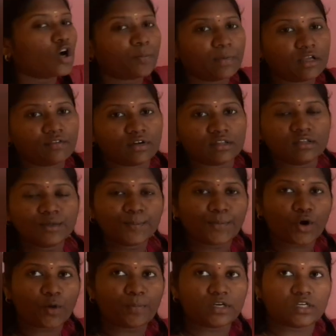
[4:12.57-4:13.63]
டாபிக் வந்து
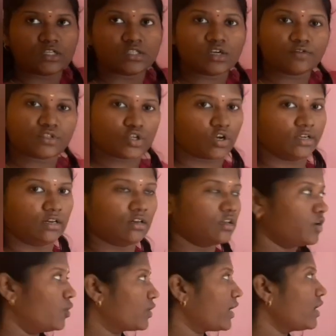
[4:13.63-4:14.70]
ப்ராப்பர்ட்டிஸ் ஆஃப் சாயில்
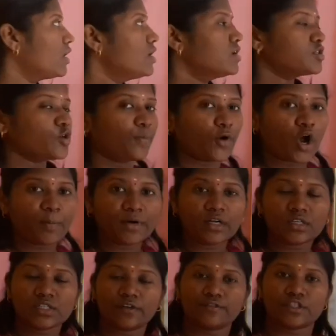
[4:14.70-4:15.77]
ஓகே ஸோ
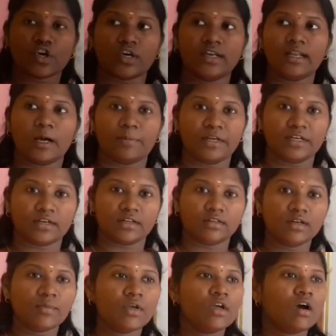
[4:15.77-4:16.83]
ப்ராப்பர்ட்டிஸ் ஆஃப் சாயில்
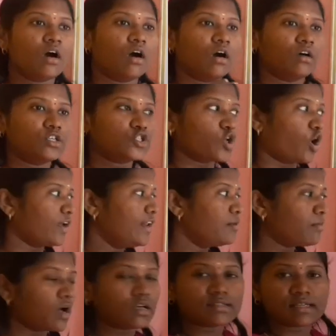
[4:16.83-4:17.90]
அப்படின்றது சாயில்
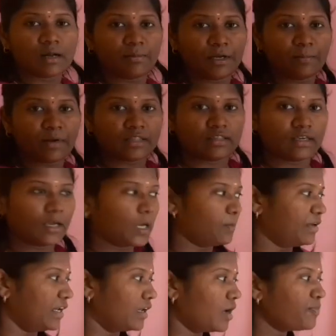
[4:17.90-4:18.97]
மாஸ் அப்படின்னு பார்த்தீங்க
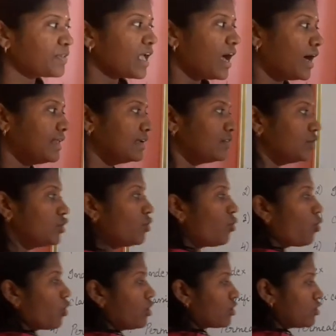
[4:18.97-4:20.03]
அப்படின்னா அதில் வந்து
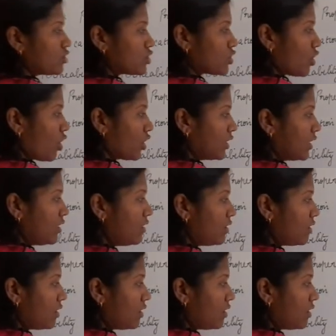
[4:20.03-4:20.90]
உங்களுக்கு சாயில்